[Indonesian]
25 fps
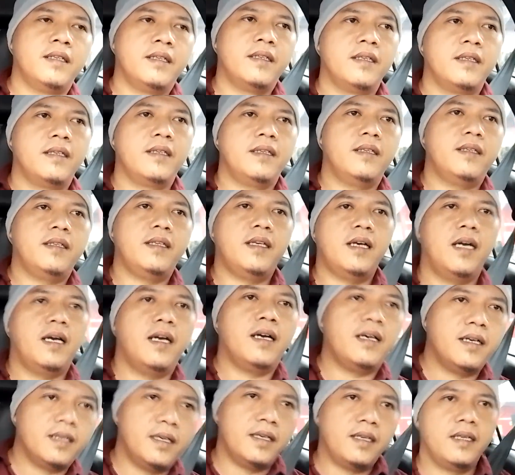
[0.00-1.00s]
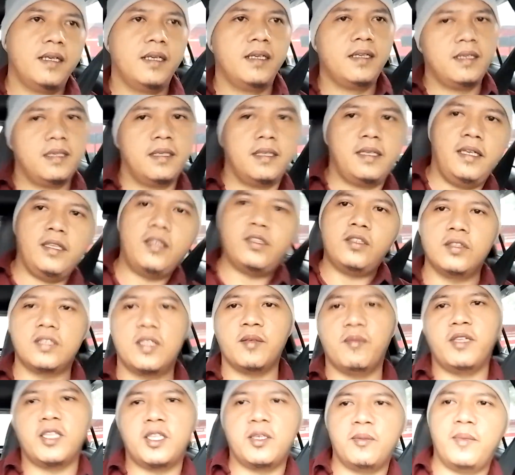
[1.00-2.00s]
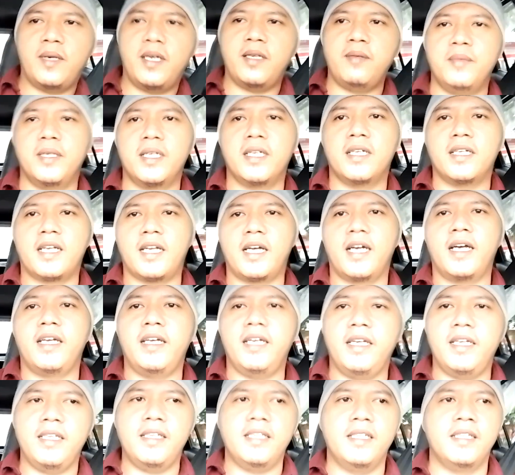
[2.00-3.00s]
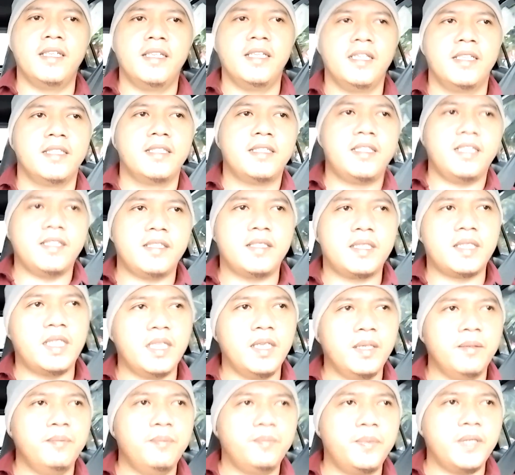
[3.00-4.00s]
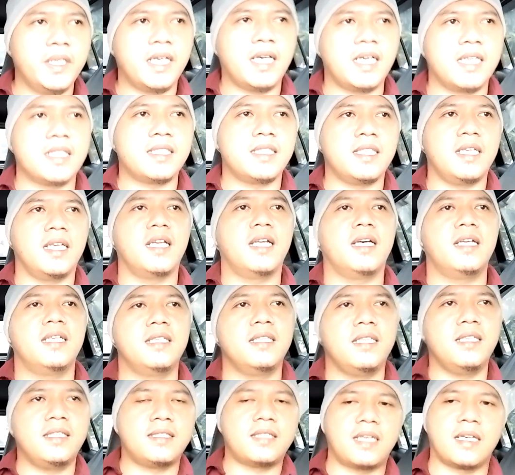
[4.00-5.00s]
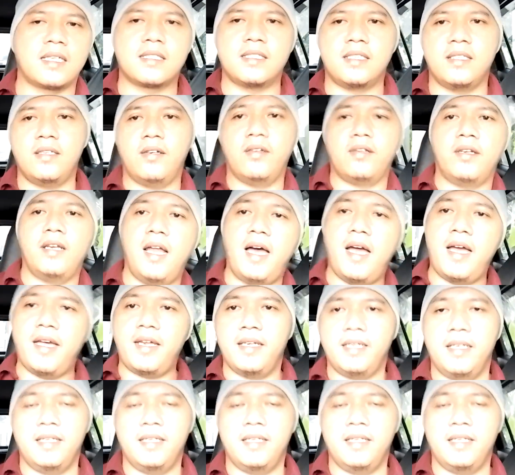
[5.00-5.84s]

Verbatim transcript: ya itu teman-teman mengenai sistem penghasilan di taksi online